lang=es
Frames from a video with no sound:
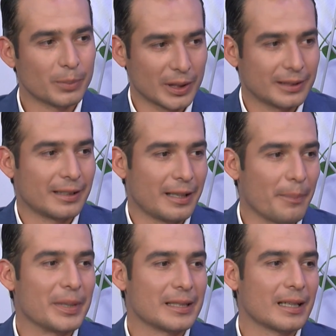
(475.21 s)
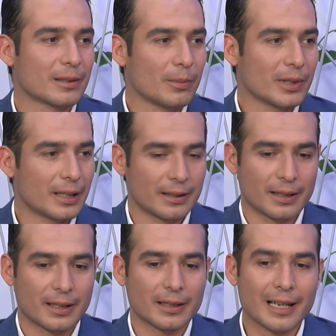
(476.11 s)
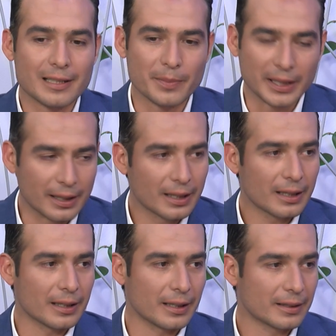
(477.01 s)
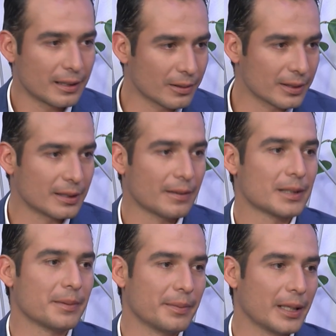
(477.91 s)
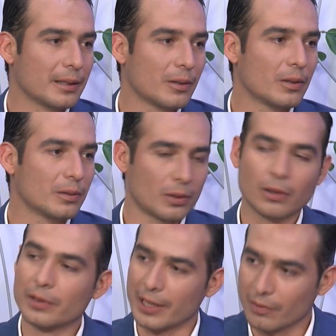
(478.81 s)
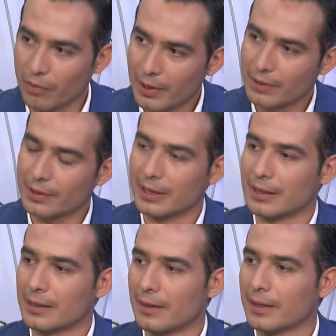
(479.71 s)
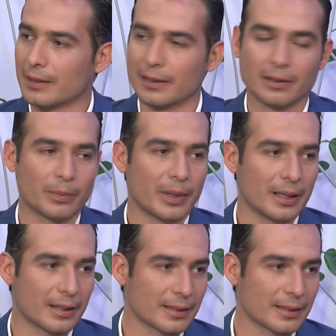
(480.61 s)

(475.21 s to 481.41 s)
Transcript: pues empezar como a tratar de transmitirle a la gente lo que estabas viviendo, todos los esfuerzos que se estaban haciendo para